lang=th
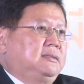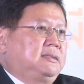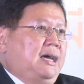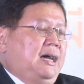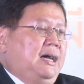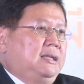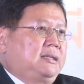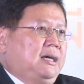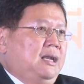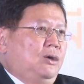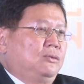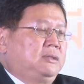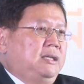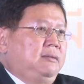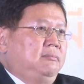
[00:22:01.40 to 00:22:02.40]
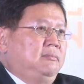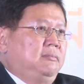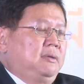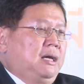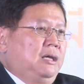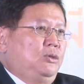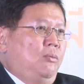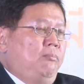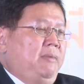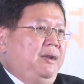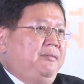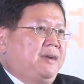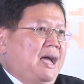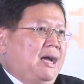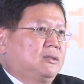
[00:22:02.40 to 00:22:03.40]
แต่ถ้าเราติดกระดุมเม็
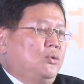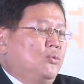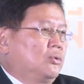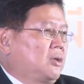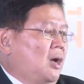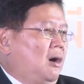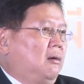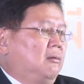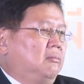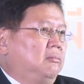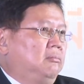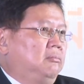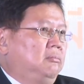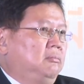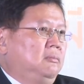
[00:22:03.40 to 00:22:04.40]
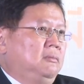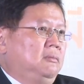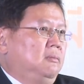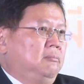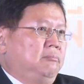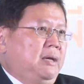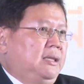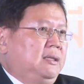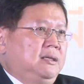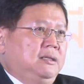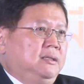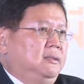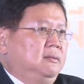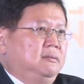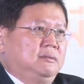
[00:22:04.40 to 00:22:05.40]
ดแรกถูกต้องเม็ด
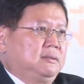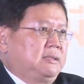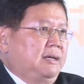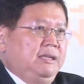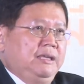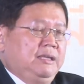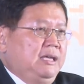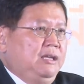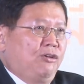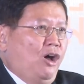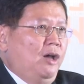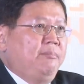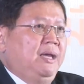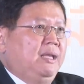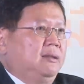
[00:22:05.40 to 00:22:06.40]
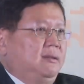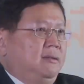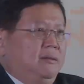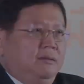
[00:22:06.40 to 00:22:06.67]
เอินจะอีกกี่ร้อยเม็ด